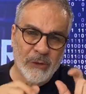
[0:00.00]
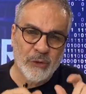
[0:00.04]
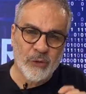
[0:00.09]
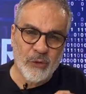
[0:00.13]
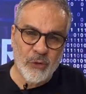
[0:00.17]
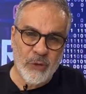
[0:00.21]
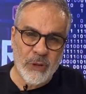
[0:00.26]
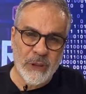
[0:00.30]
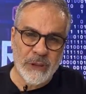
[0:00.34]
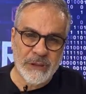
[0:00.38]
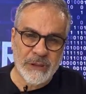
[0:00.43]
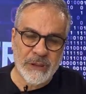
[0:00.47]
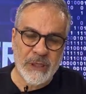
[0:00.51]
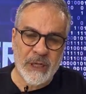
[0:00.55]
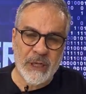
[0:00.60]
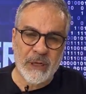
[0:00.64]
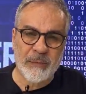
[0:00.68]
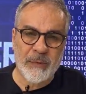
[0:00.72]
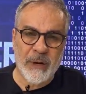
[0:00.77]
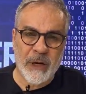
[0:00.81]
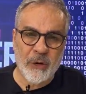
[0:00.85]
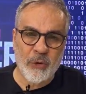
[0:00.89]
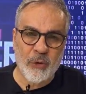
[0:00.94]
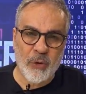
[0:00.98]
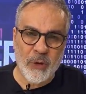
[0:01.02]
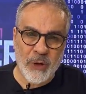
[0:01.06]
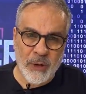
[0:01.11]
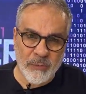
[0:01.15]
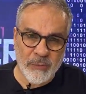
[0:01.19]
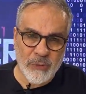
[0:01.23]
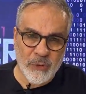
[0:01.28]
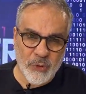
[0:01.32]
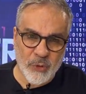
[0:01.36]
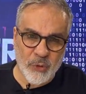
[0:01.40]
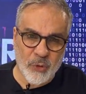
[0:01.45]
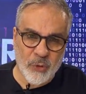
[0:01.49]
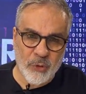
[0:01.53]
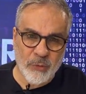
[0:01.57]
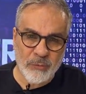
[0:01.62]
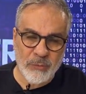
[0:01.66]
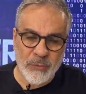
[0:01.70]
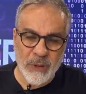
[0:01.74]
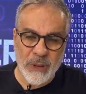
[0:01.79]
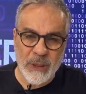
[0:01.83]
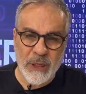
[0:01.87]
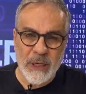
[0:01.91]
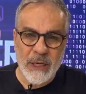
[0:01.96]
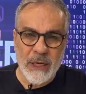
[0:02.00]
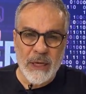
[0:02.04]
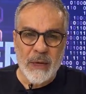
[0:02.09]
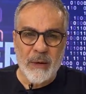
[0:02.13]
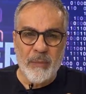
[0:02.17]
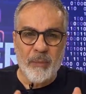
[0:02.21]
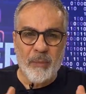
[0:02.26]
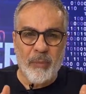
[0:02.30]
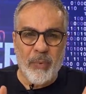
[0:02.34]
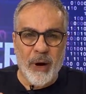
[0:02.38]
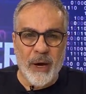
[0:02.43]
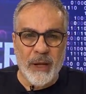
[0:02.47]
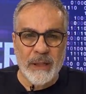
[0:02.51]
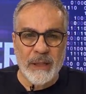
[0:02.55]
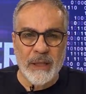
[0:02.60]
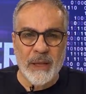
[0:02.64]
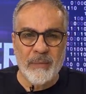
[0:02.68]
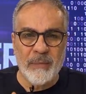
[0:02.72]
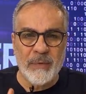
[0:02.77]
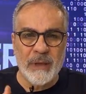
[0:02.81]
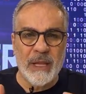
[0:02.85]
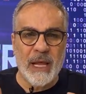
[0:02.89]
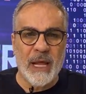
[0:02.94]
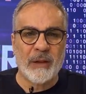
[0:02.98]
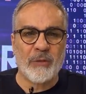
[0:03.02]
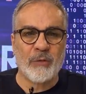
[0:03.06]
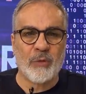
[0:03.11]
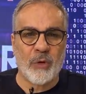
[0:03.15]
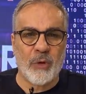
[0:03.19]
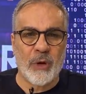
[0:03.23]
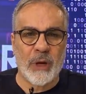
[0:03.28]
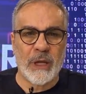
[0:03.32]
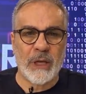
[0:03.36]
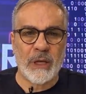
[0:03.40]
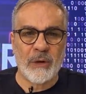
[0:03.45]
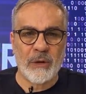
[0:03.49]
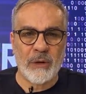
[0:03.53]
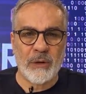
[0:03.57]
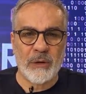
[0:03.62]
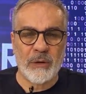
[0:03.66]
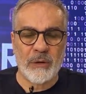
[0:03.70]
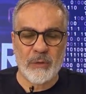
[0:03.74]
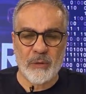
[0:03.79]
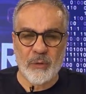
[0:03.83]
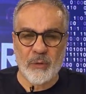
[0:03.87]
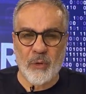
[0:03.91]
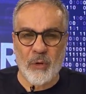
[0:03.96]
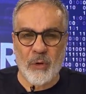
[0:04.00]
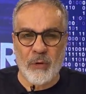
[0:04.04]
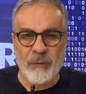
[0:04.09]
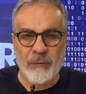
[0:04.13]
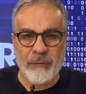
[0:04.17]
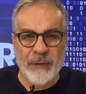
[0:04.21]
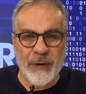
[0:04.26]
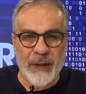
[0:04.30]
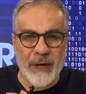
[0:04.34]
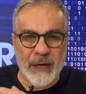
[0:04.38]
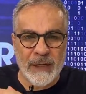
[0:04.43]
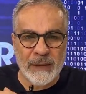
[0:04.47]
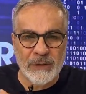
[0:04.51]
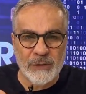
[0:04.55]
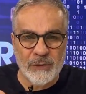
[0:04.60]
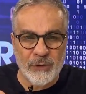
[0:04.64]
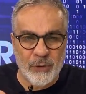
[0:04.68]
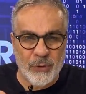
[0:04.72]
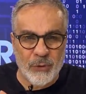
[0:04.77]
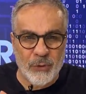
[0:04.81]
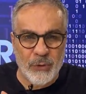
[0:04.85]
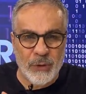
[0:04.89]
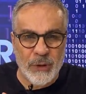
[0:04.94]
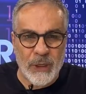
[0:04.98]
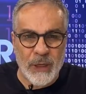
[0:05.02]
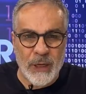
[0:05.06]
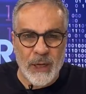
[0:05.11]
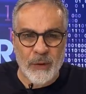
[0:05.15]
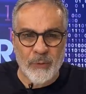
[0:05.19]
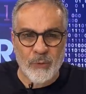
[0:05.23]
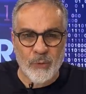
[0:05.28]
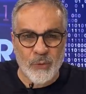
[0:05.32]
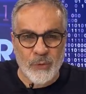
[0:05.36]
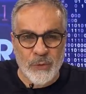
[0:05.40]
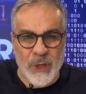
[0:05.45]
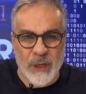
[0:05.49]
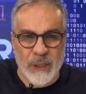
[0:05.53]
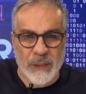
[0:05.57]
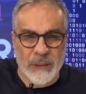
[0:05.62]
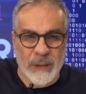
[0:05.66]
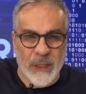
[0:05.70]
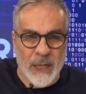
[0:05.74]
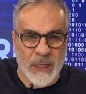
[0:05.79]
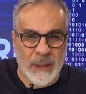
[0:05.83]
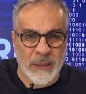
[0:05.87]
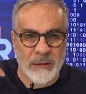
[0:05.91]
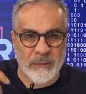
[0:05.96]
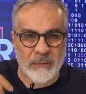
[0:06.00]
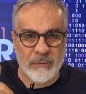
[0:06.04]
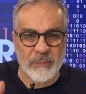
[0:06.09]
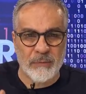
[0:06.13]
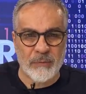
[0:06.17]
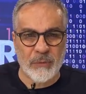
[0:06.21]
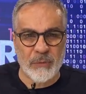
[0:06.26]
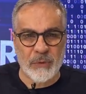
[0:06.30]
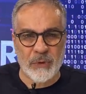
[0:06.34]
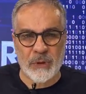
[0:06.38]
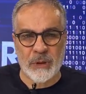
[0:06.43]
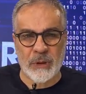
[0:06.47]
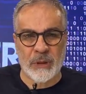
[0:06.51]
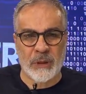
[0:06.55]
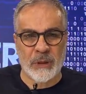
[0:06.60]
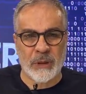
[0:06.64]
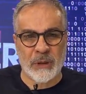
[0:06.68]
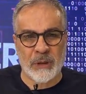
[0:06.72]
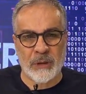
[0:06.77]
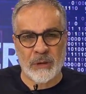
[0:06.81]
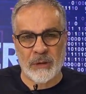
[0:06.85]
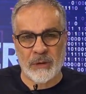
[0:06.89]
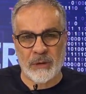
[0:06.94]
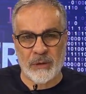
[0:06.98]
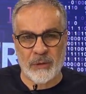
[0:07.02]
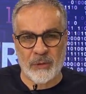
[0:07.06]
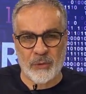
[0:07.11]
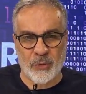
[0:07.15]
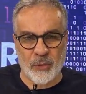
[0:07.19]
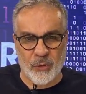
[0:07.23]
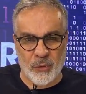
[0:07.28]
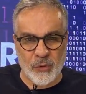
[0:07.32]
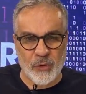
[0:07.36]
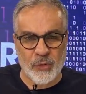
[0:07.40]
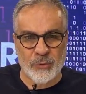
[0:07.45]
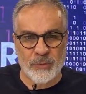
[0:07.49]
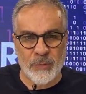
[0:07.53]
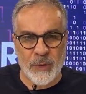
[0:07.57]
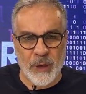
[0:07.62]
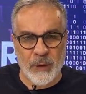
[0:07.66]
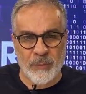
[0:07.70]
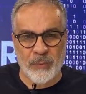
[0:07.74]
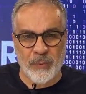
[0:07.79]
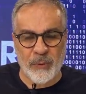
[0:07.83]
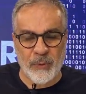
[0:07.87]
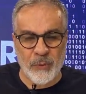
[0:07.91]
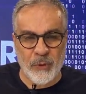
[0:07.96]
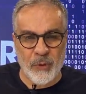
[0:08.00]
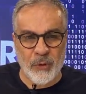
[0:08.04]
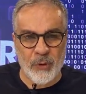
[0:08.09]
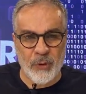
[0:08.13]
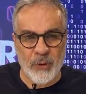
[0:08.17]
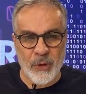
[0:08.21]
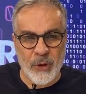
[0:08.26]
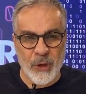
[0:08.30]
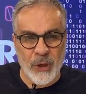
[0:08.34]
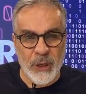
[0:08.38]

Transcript: söyleşileri ben önemsiyorum. Pandemiden dolayı konferans yoluyla yani uzaktan e, görüşme yapılıyor.